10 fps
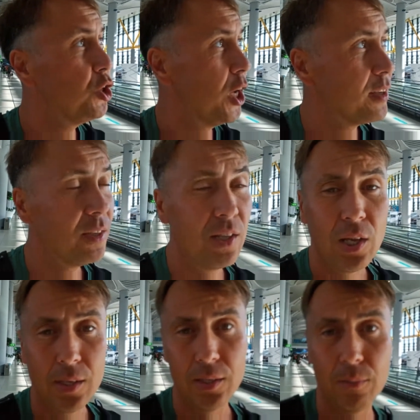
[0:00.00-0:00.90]
час и
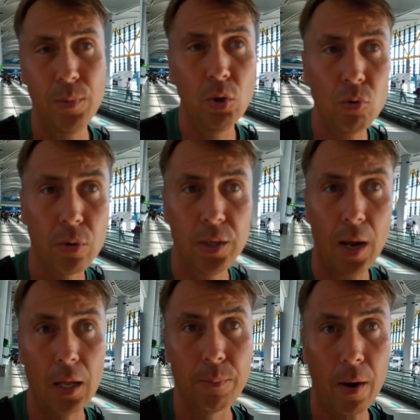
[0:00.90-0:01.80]
30 минут
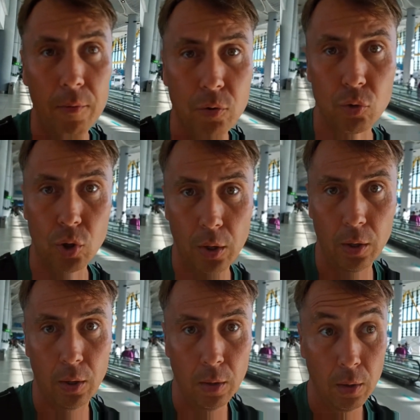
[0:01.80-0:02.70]
я отправлюсь
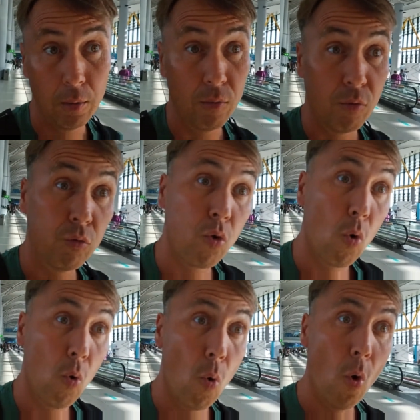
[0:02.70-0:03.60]
уже в
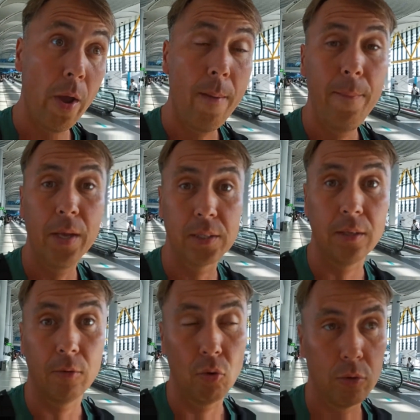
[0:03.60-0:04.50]
другое
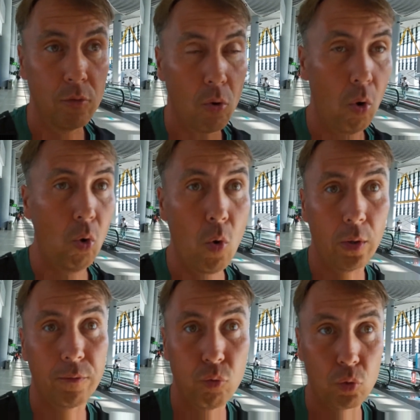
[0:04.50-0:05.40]
место, то есть в другой
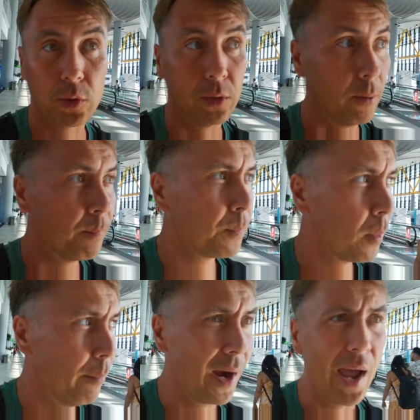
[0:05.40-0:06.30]
город, в Турции.
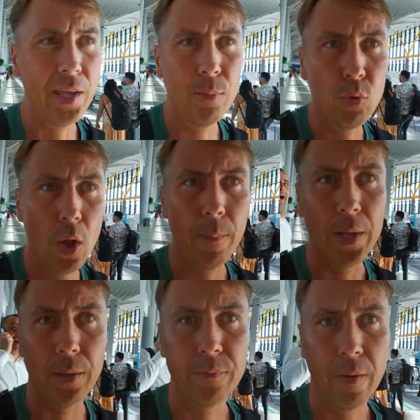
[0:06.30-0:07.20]
Пока я не буду
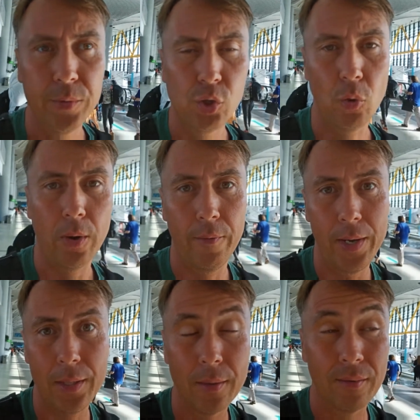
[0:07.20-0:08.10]
об этом вам ничего
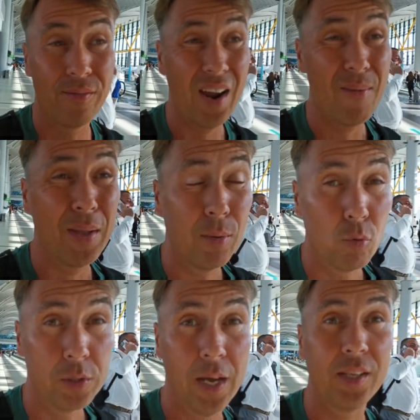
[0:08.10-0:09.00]
говорить, вы об
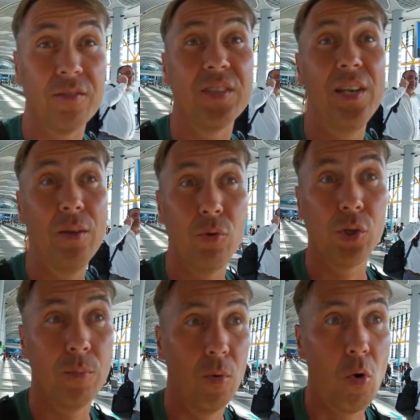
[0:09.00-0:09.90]
этом узнаете в
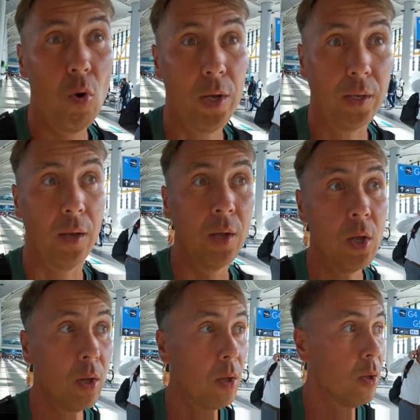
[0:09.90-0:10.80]
следующем ролике.
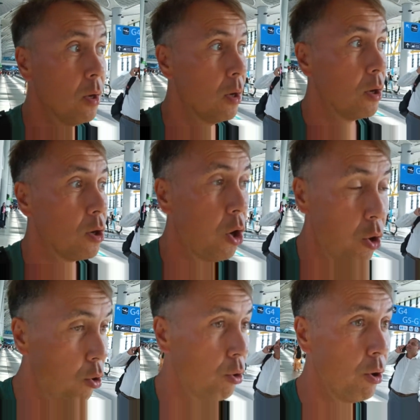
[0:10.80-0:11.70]

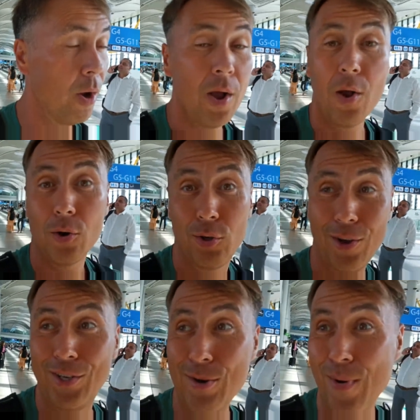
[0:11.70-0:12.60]
Фух,
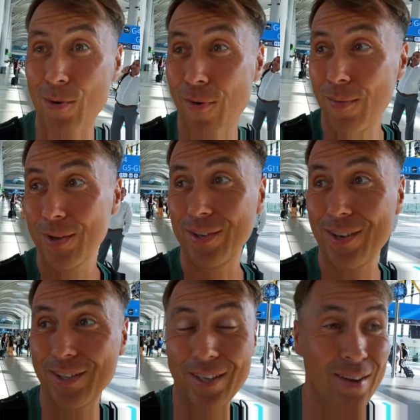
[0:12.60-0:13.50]
что еще могу вам
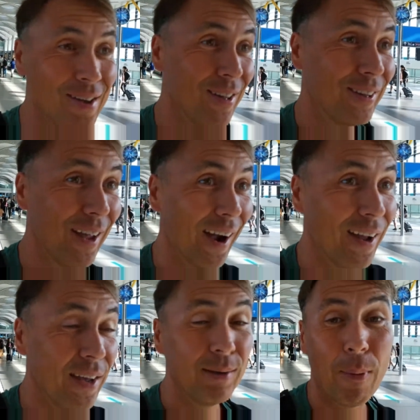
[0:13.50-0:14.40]
рассказать? Так,
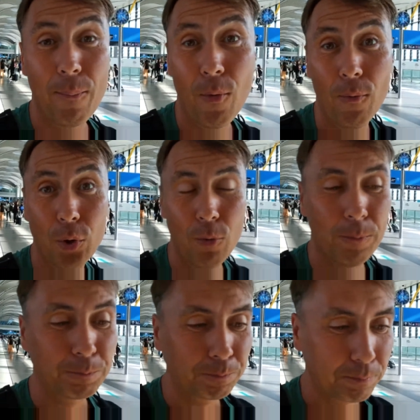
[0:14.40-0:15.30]
по поводу